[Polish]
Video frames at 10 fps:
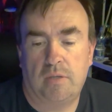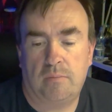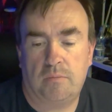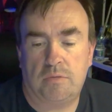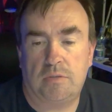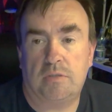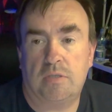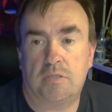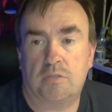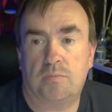Może
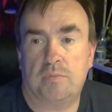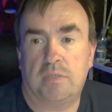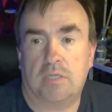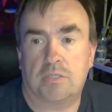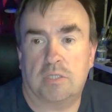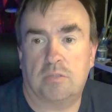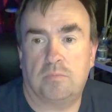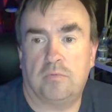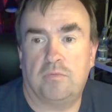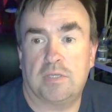teraz zróbmy tak, że ja to
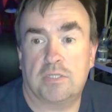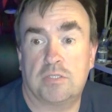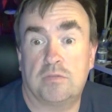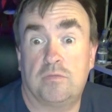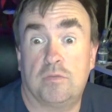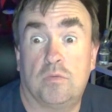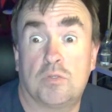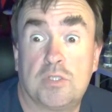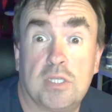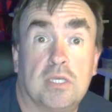powiększę,
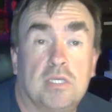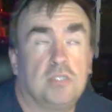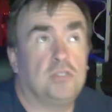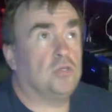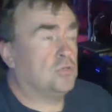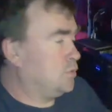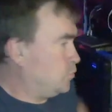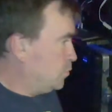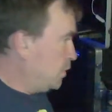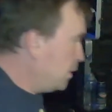wyłączę diody
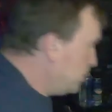tutaj.